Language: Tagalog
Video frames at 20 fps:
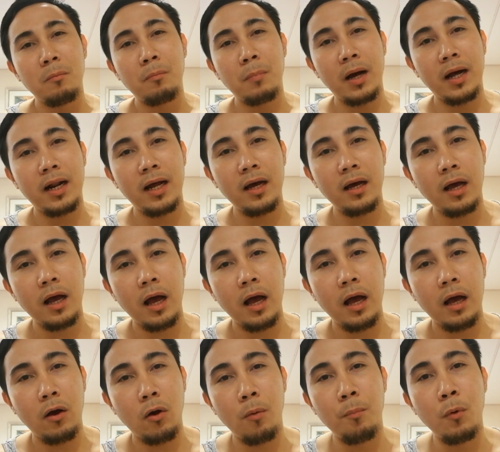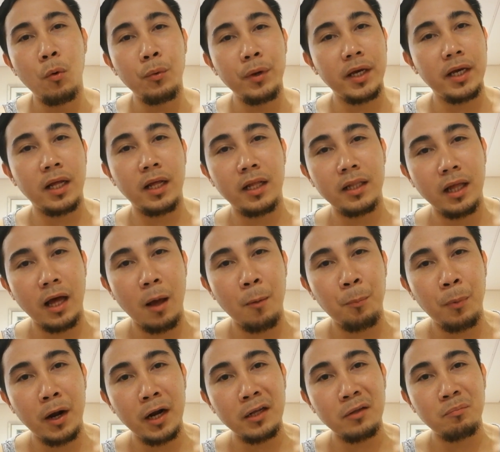parang umuwi ka na ng
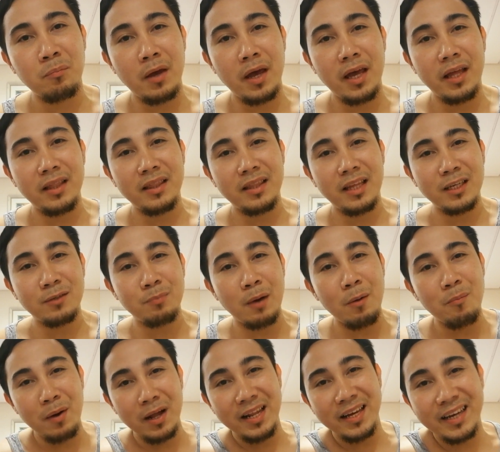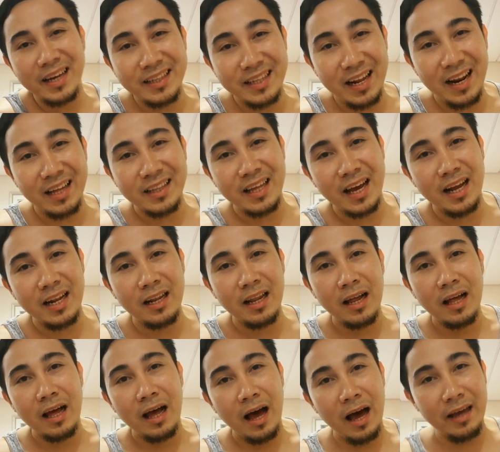apartment, tapos babalik ka na lang dahil,
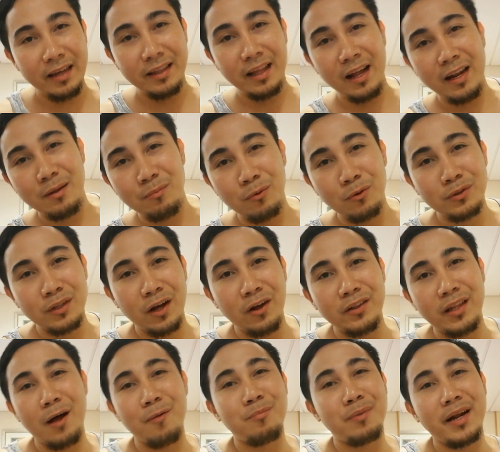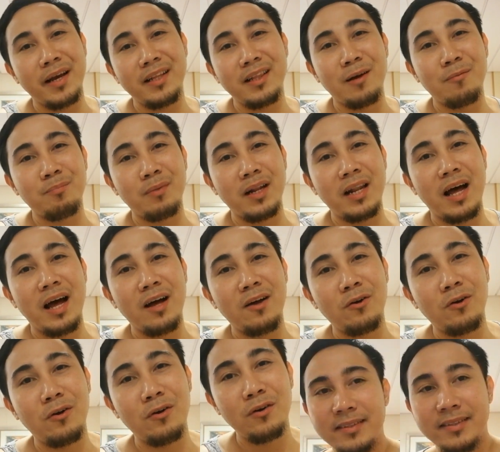ay, nakalimutan ko, nakabreak lang pala
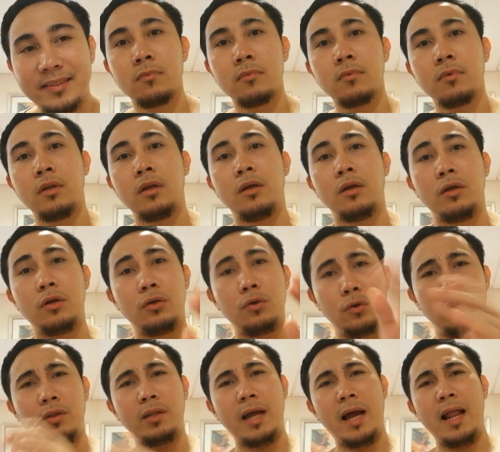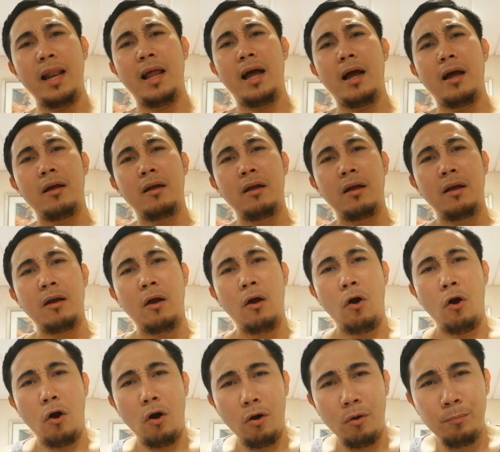ako. Yun nga lang,
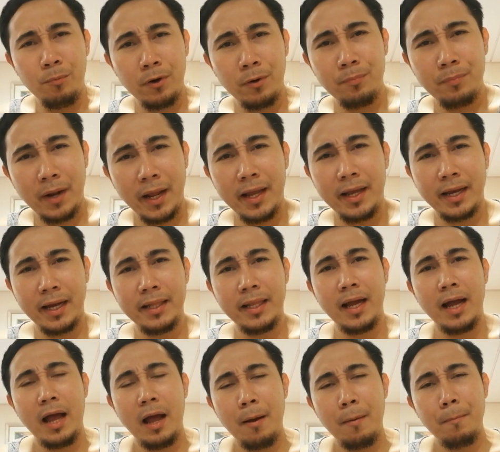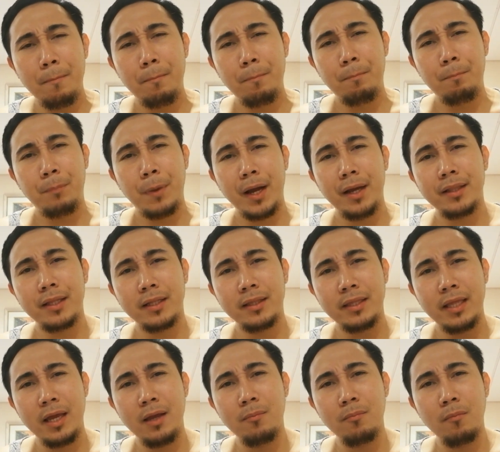overbreak ka na nga,
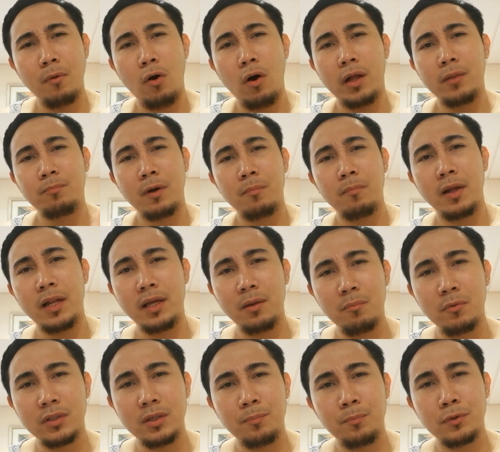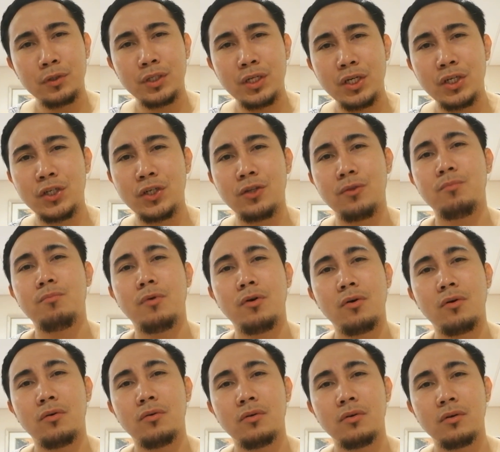pagdating mo at pagbalik mo sa position
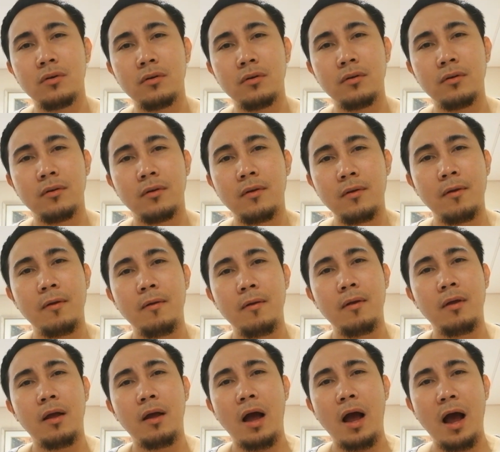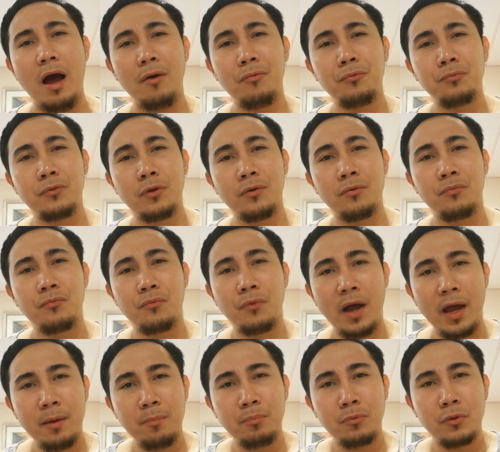mo, after
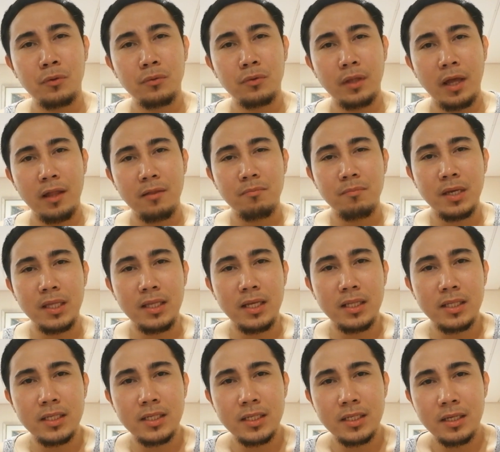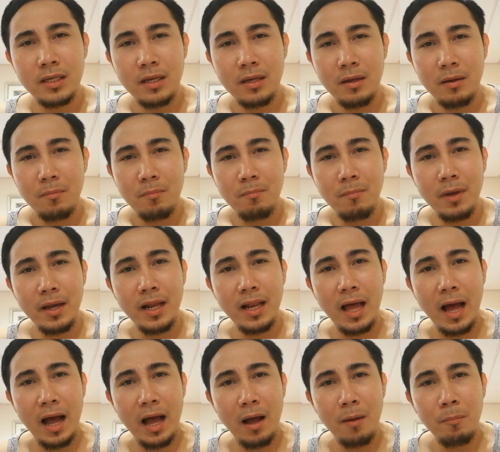5 to 10 minutes,
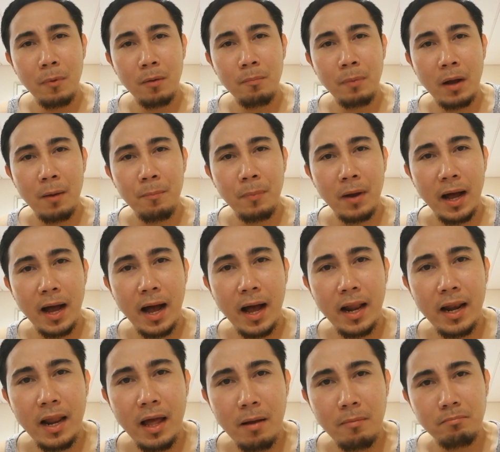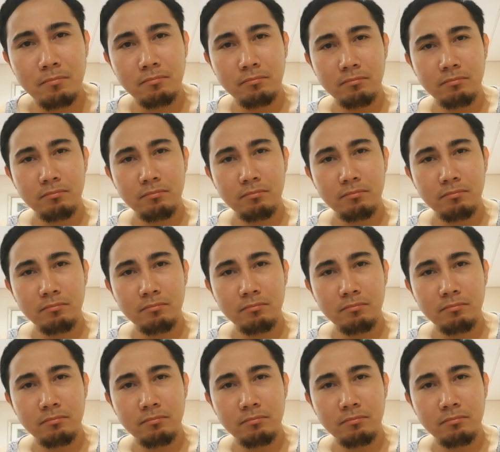bigla ka magpapaalam